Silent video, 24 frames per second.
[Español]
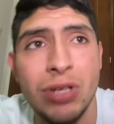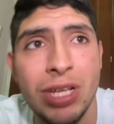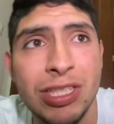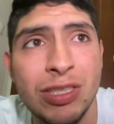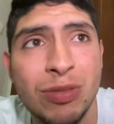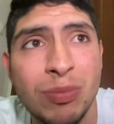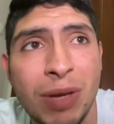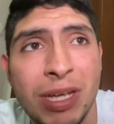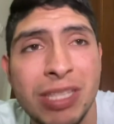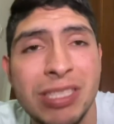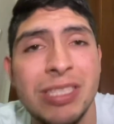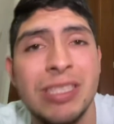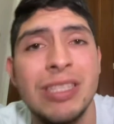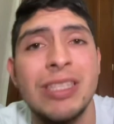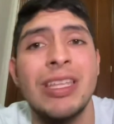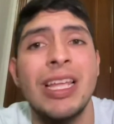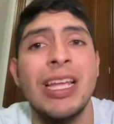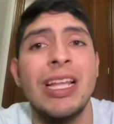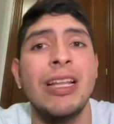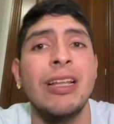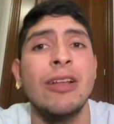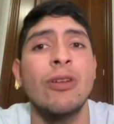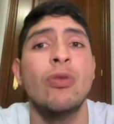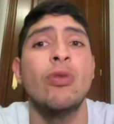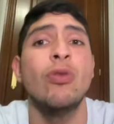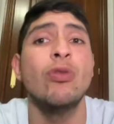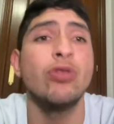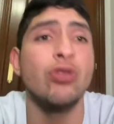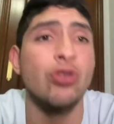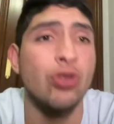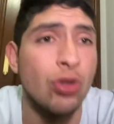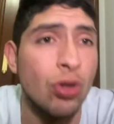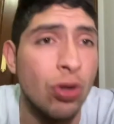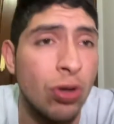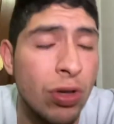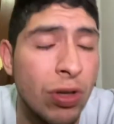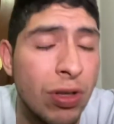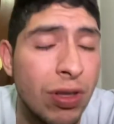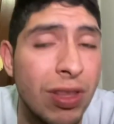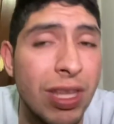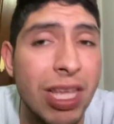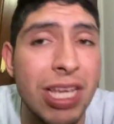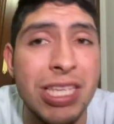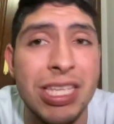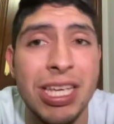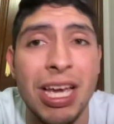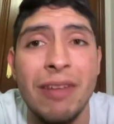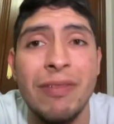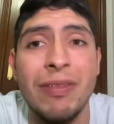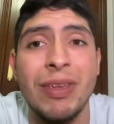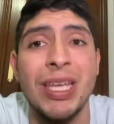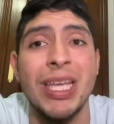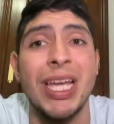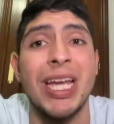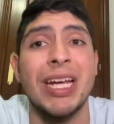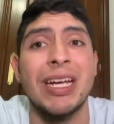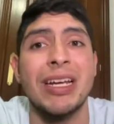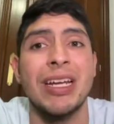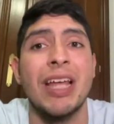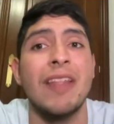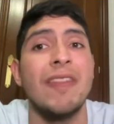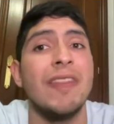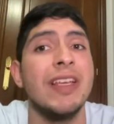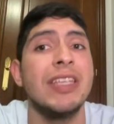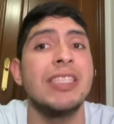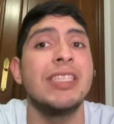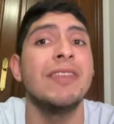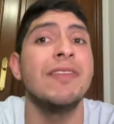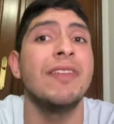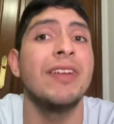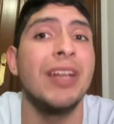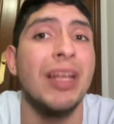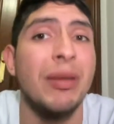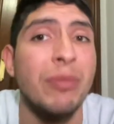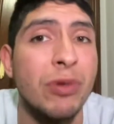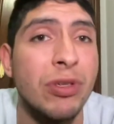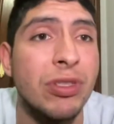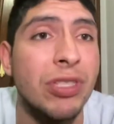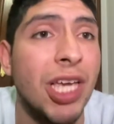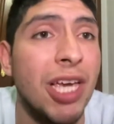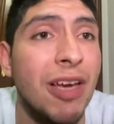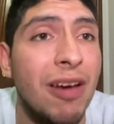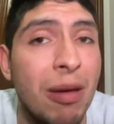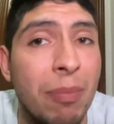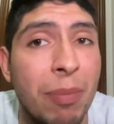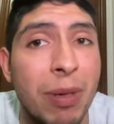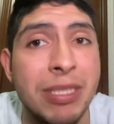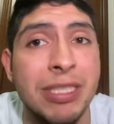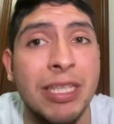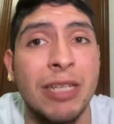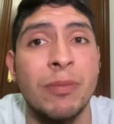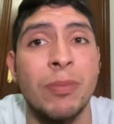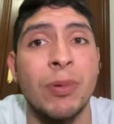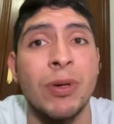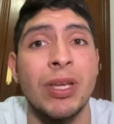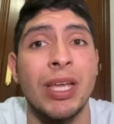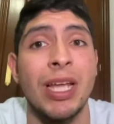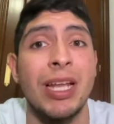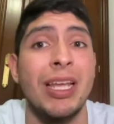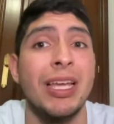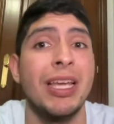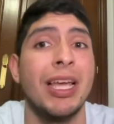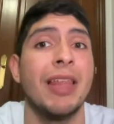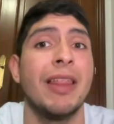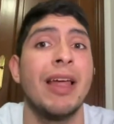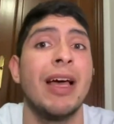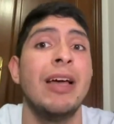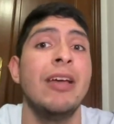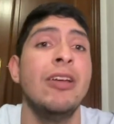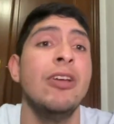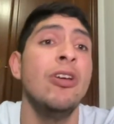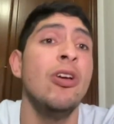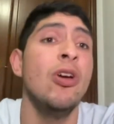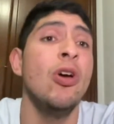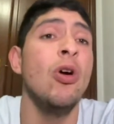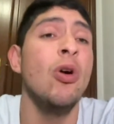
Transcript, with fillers: es más del gusto de Xavi Hernández y veremos qué va a pasar porque le queda